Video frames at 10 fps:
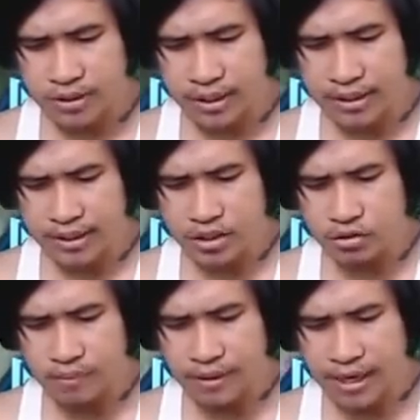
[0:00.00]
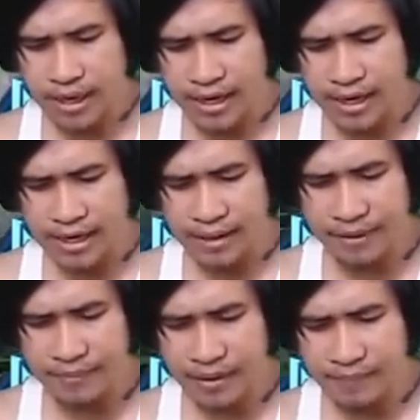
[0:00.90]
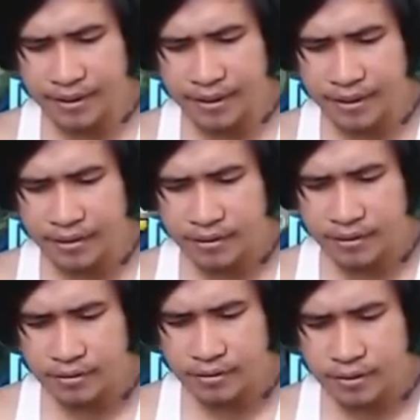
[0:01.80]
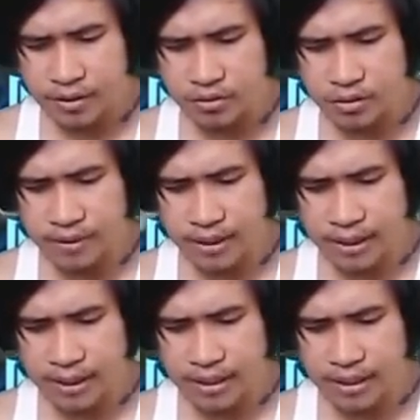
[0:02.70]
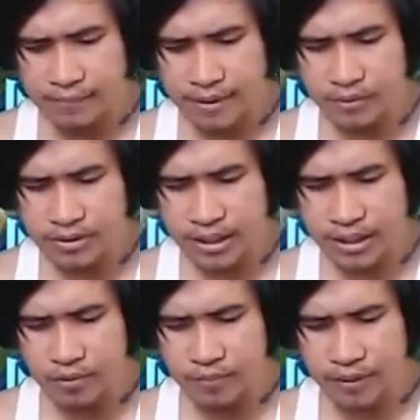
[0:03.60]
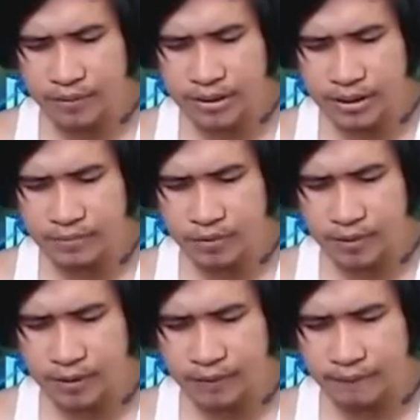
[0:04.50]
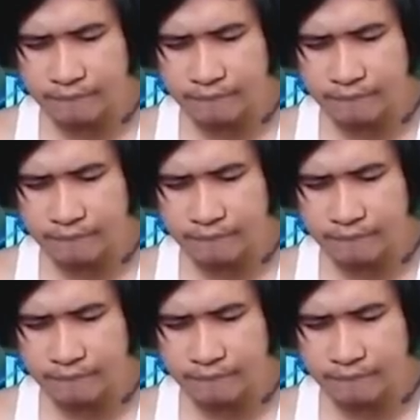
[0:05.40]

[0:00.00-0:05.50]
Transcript: oh tangina, dito na magkakaalaman, mga pre. Dito na magkakaalaman. Wasakin mo, pre. Wasakin mo, pre.